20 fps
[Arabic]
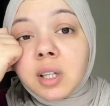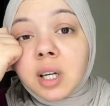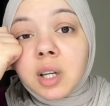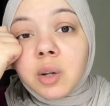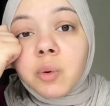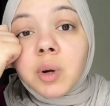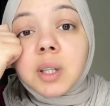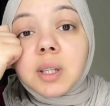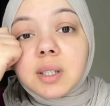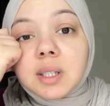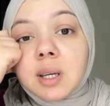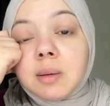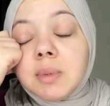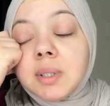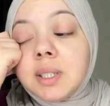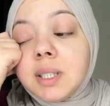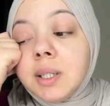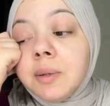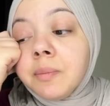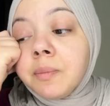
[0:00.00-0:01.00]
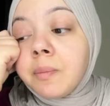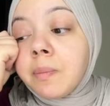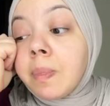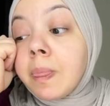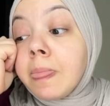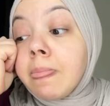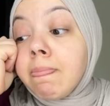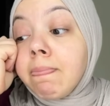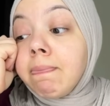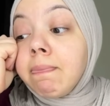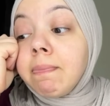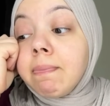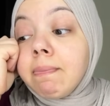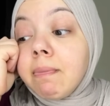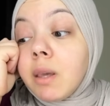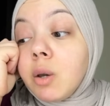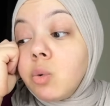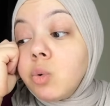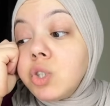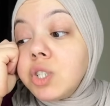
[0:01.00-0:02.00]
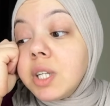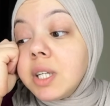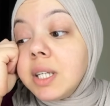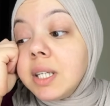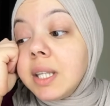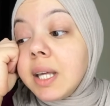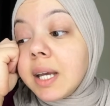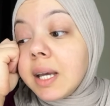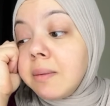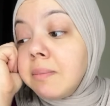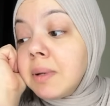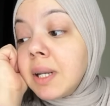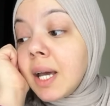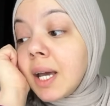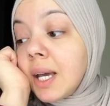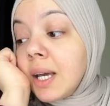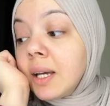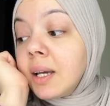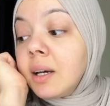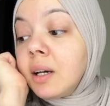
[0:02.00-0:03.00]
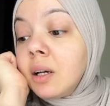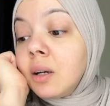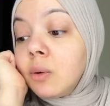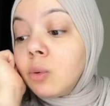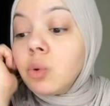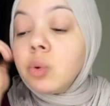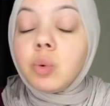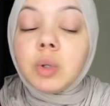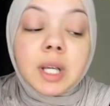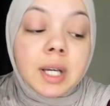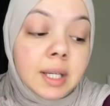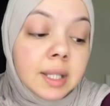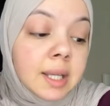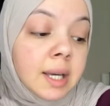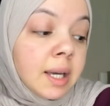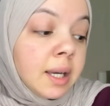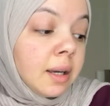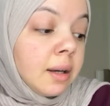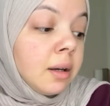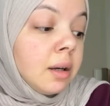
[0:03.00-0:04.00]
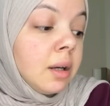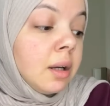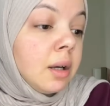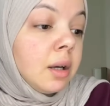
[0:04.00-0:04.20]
انا واحدة صاحبتي واشتريت أكم من حاجة وادوني هدايا